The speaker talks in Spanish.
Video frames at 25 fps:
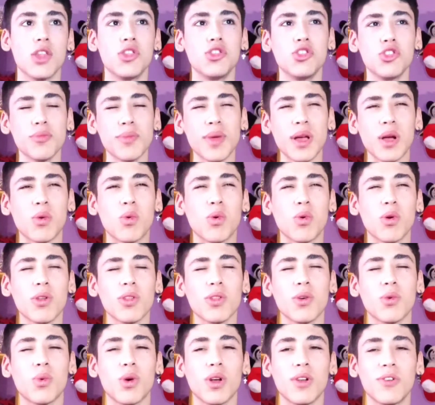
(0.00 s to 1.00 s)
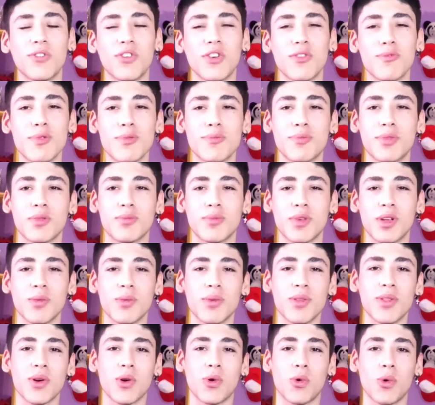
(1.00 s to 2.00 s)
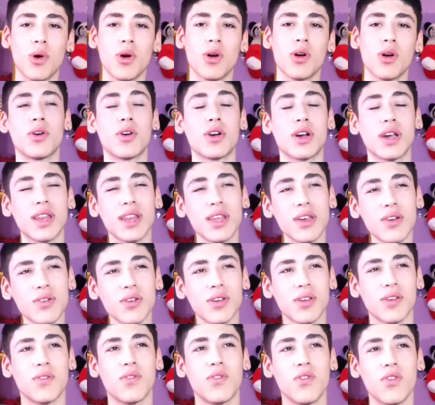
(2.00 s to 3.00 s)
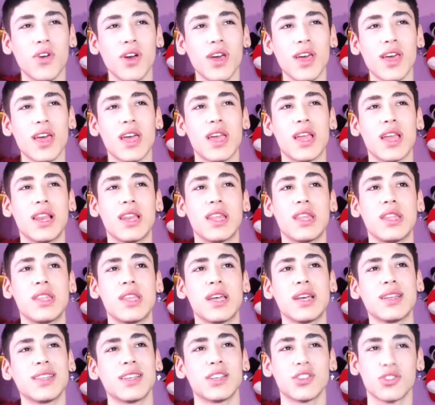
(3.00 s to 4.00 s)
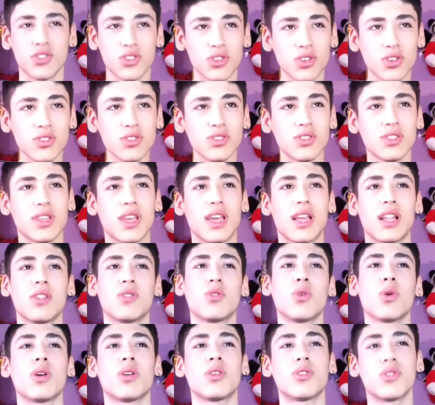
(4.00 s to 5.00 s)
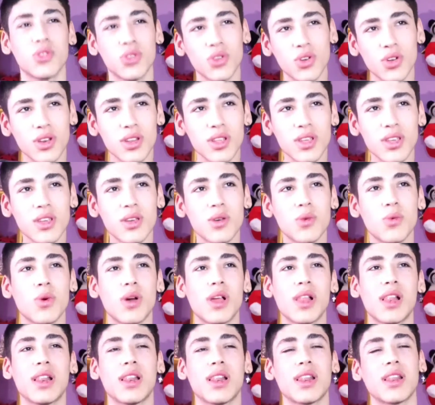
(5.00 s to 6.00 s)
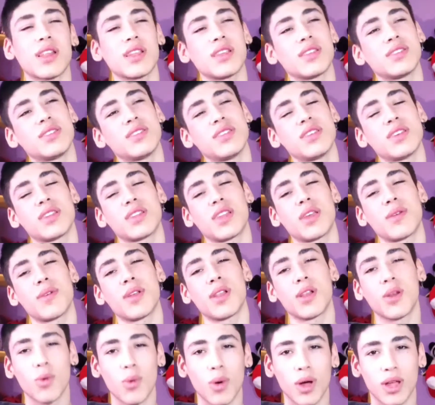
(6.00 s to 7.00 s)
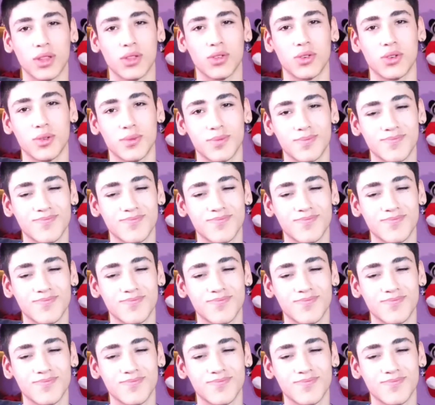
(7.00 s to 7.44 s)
No me acuerdo cuál fue mi primer videojuego. Creo que fue el Indiana Jones, el Toy Story o el Resident Evil 4.